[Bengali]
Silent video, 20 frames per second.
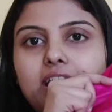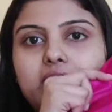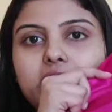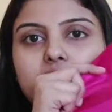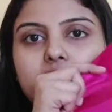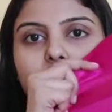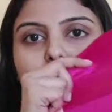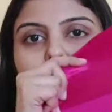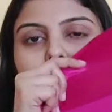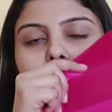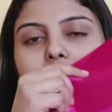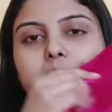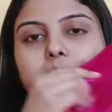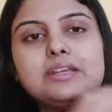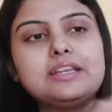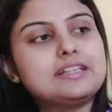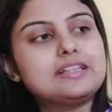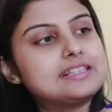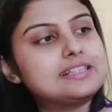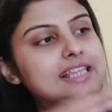এইরকমভাবে
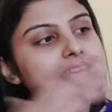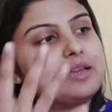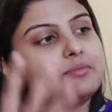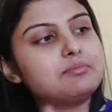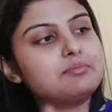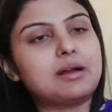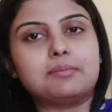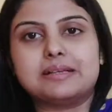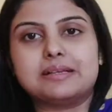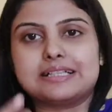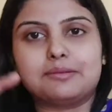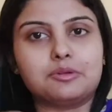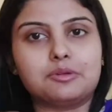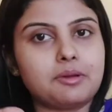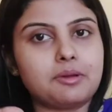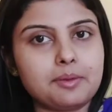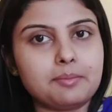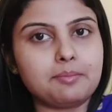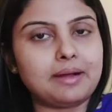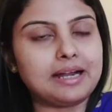সেমভাবে
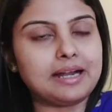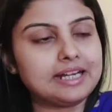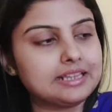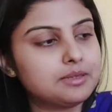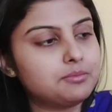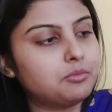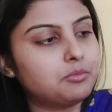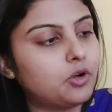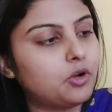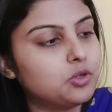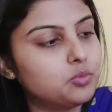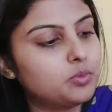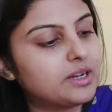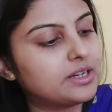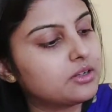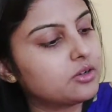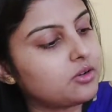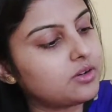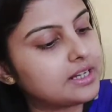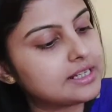যেমনভাবে পাড়াতে বল ওয়ার্ক
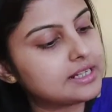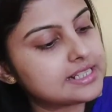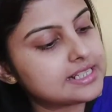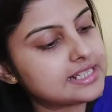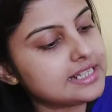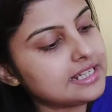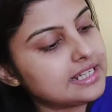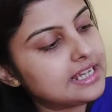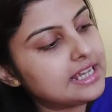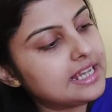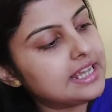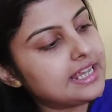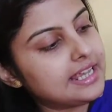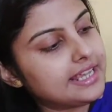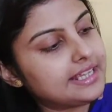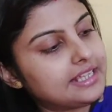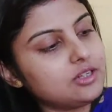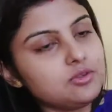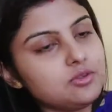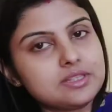করা আছে
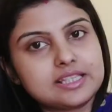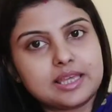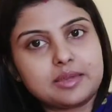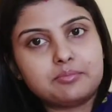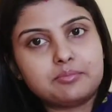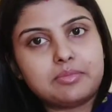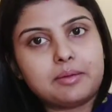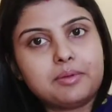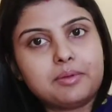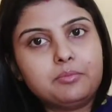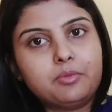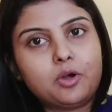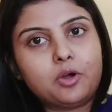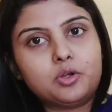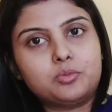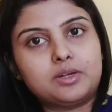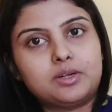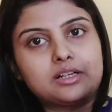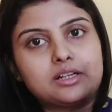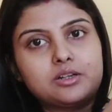এটাও সেমভাবে বল
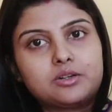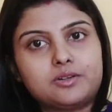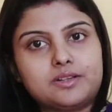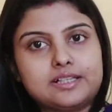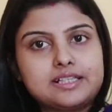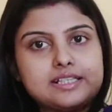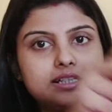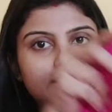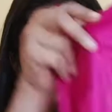ওয়ার্ক রয়েছে